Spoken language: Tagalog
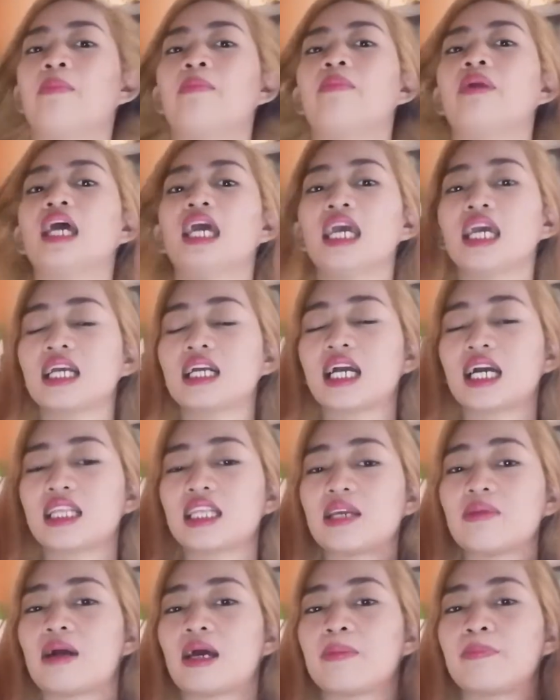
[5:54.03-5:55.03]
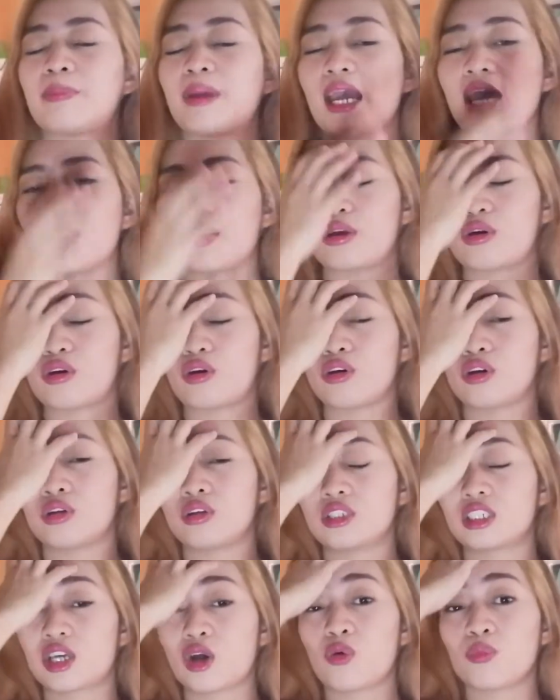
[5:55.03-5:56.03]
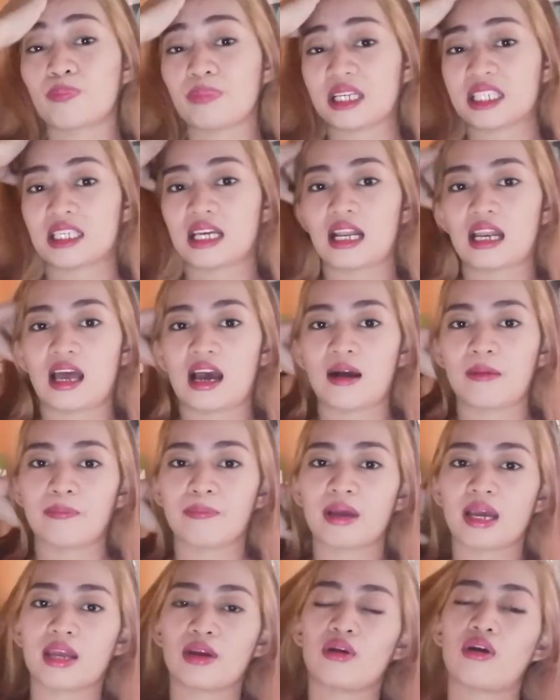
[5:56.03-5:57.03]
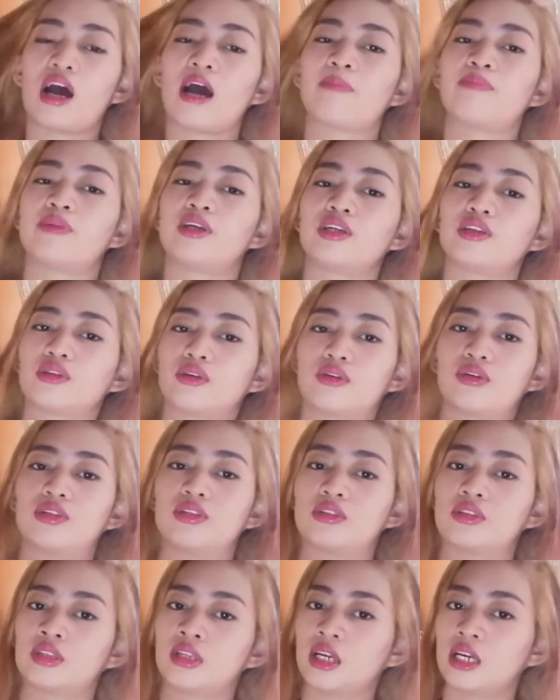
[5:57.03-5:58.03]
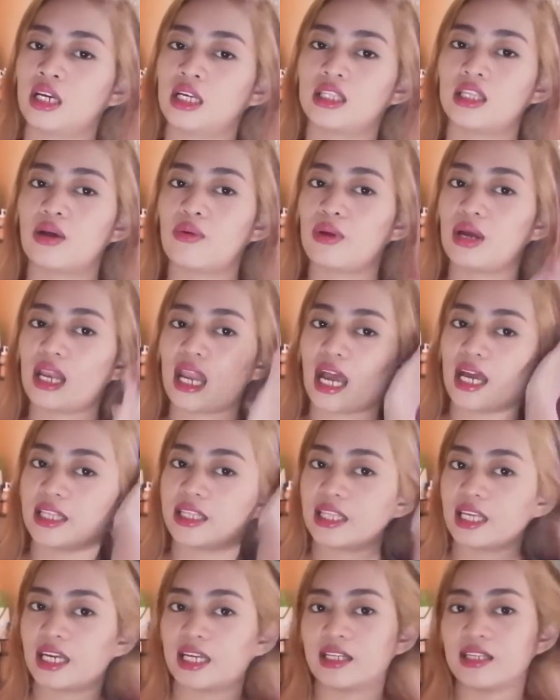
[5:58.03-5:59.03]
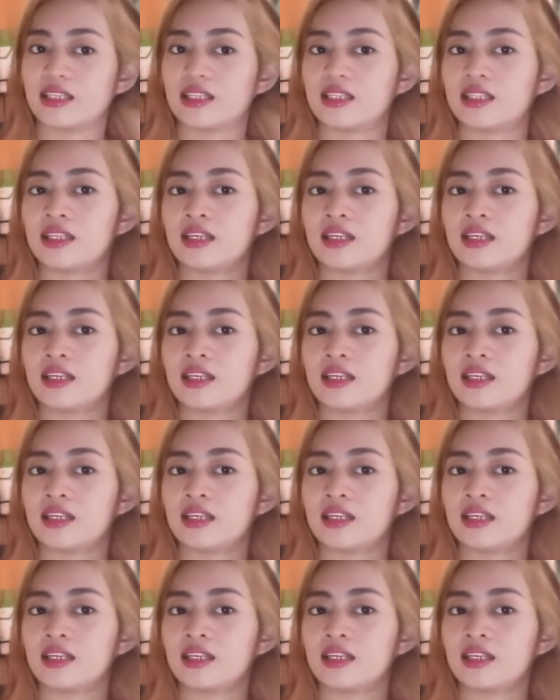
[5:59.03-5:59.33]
May katiman pero sa umpisa lang, pero after noon nawala din.